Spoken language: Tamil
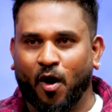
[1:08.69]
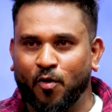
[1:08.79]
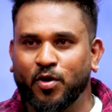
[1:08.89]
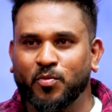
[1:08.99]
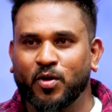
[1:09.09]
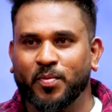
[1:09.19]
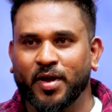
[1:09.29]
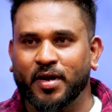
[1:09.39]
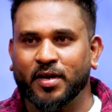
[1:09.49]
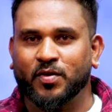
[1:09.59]
அவங்க
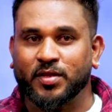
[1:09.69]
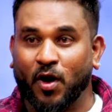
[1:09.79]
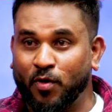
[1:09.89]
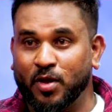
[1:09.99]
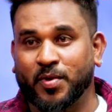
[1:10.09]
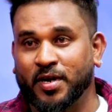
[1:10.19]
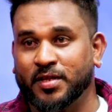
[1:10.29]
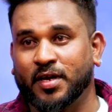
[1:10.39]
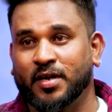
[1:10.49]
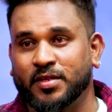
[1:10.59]
மூலமாக எனக்கு வந்து அவங்களுக்கு
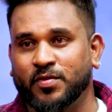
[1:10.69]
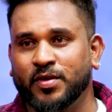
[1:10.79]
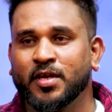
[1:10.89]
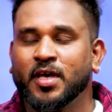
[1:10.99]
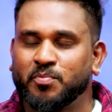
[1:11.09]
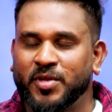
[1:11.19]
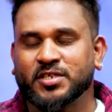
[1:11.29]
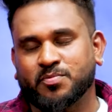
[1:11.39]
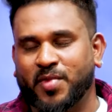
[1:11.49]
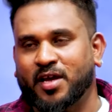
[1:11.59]
பண்ணதுக்கான இது
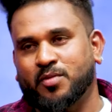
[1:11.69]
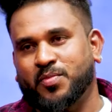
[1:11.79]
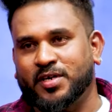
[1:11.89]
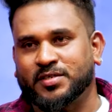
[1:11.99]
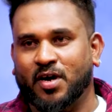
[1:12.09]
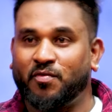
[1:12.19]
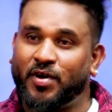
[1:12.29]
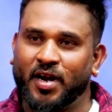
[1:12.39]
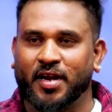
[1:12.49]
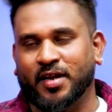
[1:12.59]
பெஸ்ட் மேக்கப் ஆர்டிஸ்ட்
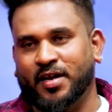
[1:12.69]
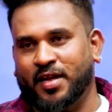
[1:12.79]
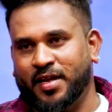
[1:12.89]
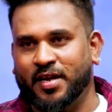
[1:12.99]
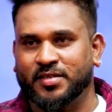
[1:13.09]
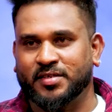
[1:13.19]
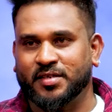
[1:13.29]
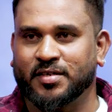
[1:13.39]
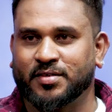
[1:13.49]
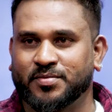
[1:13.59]
அவார்ட்லாம் எனக்கு நிறைய
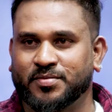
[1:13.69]
கிடைச்சிருக்கு